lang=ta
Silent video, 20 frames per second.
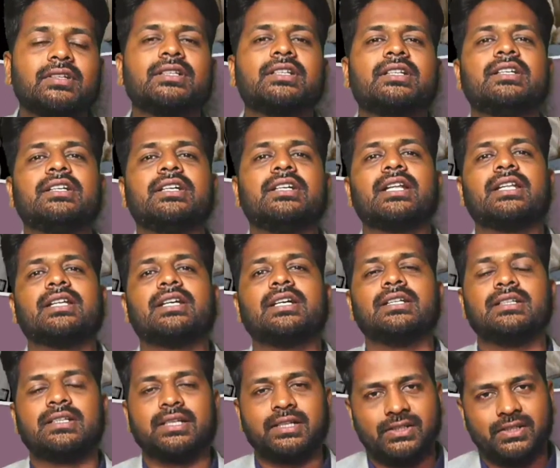வந்ததுங்கிறத
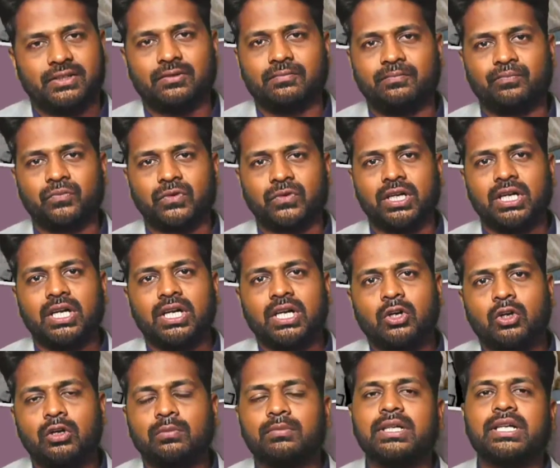தெரிஞ்சுக்கணும்
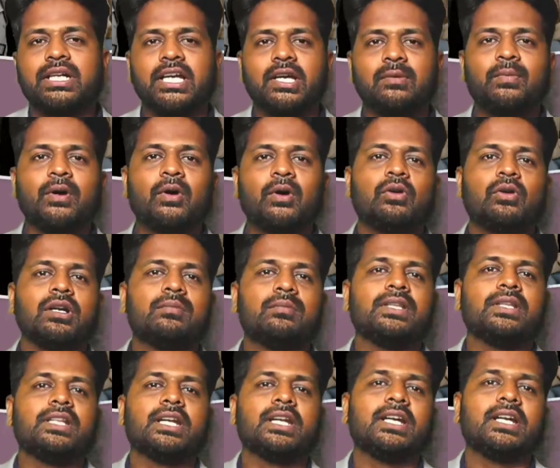ரொம்ப டீப்பாக உங்களை
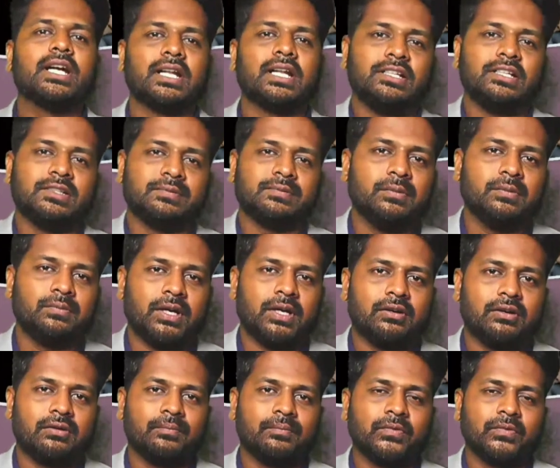பற்றியே நீங்கள் அனலைஸ் பண்ணி
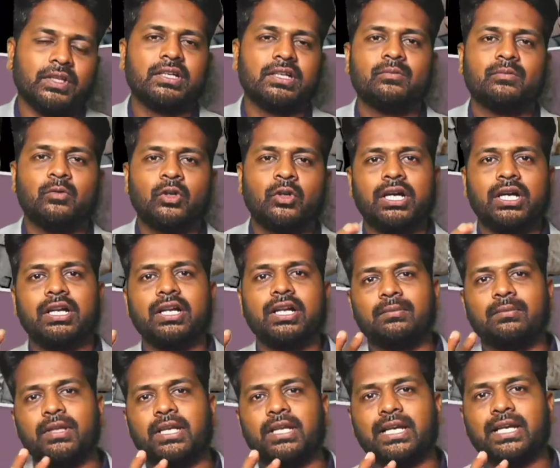பார்க்கணும் இதுக்கு முன்னாடி
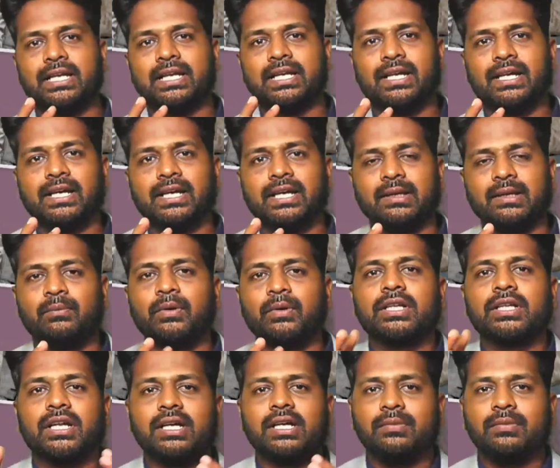நான் அப்படிலாம் இல்லை இப்போ
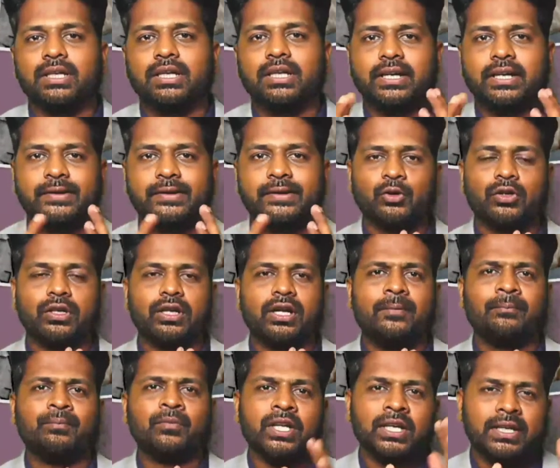தான் நான் இப்படி இருக்கேன்னு
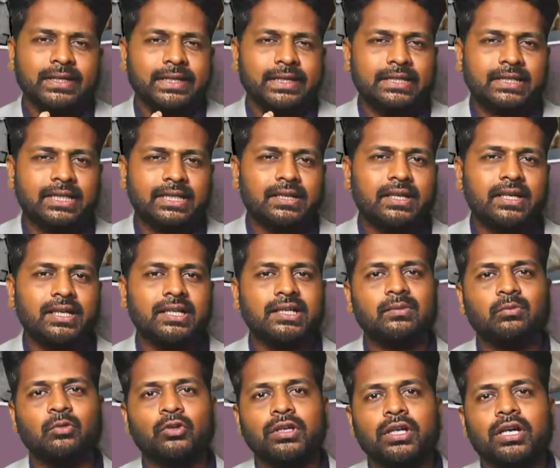சொன்னால் எத்தனை
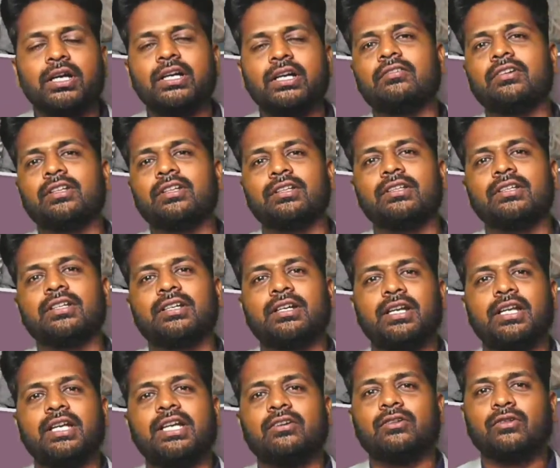நாளைக்கு முன்னாடி வந்து
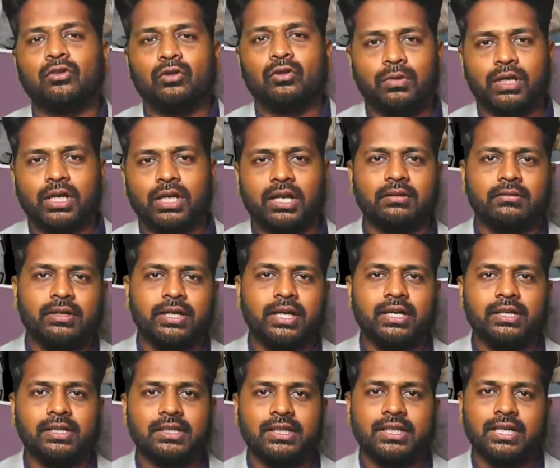நீங்கள் வந்து ரொம்ப
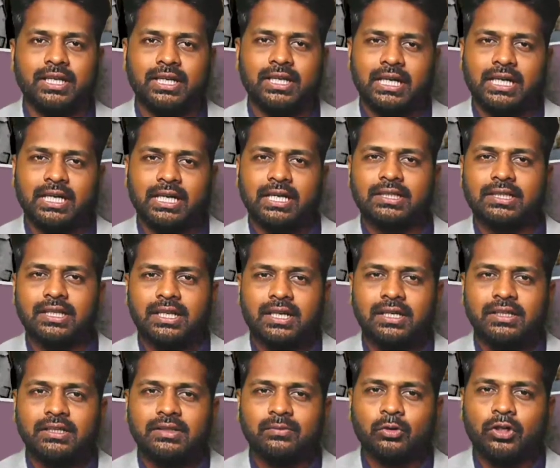நல்லபடியாக இருந்தீங்க எத்தனை
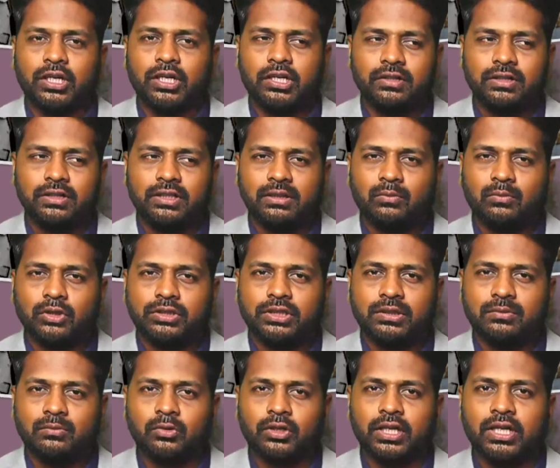நாளைக்கு முன்னாடி வந்து இது
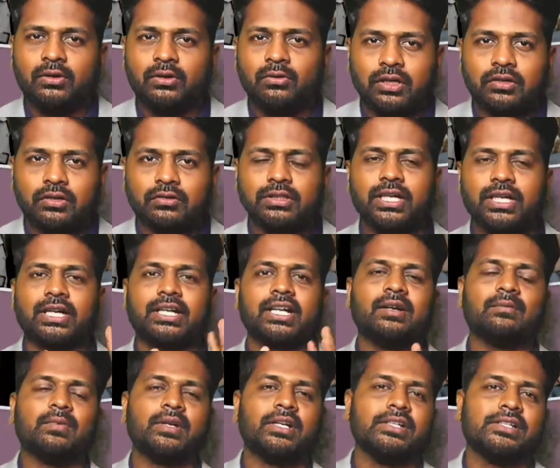முத முறையாக உங்களை வந்து
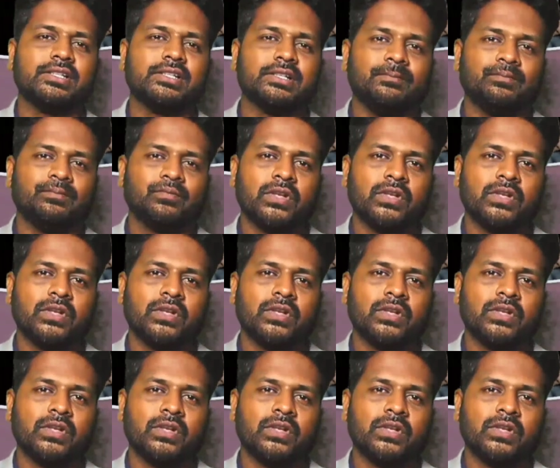அட்டாக் பண்ணுச்சு